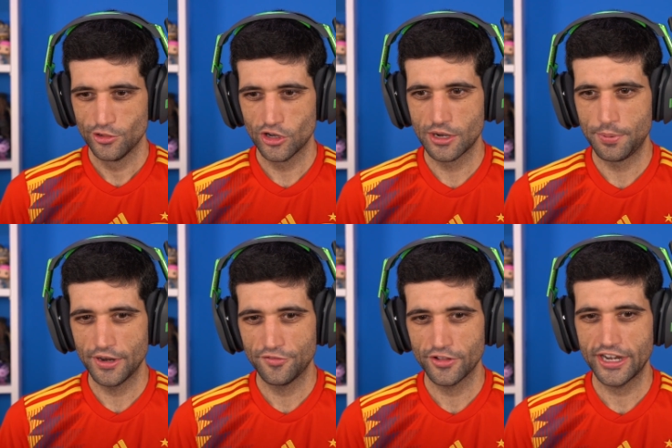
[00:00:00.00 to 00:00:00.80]
Logan
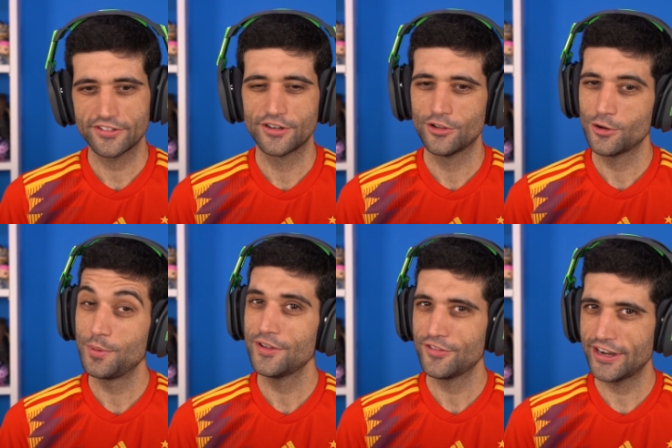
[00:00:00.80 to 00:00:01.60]
Paul na floresta, não. Logan
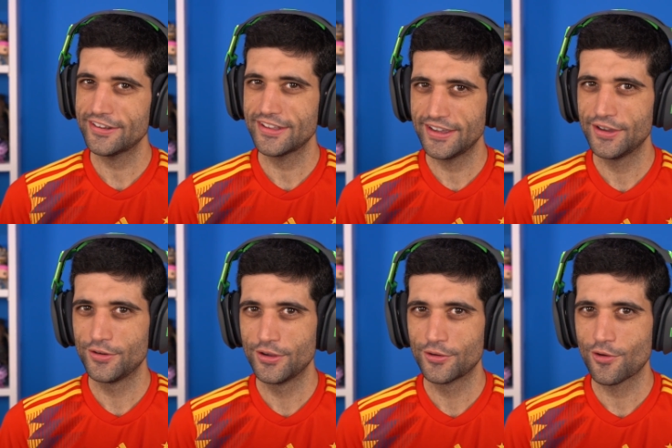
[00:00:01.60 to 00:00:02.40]
Paul na floresta,
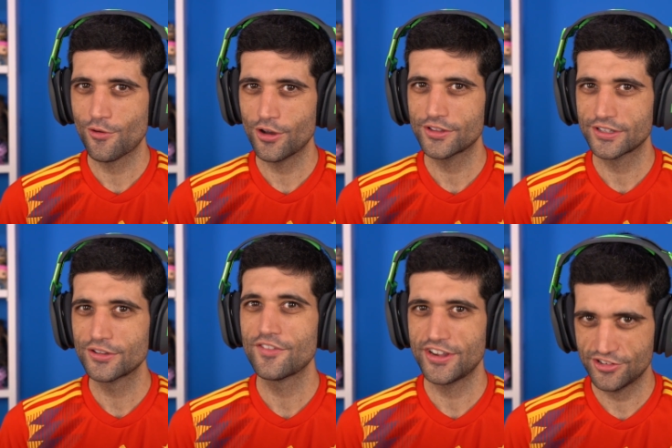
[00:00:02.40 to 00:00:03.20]
eu, eu concordo que
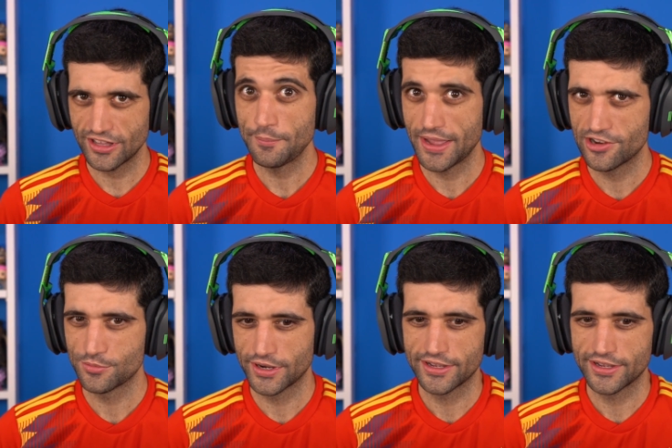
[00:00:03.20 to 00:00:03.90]
não deveria estar mesmo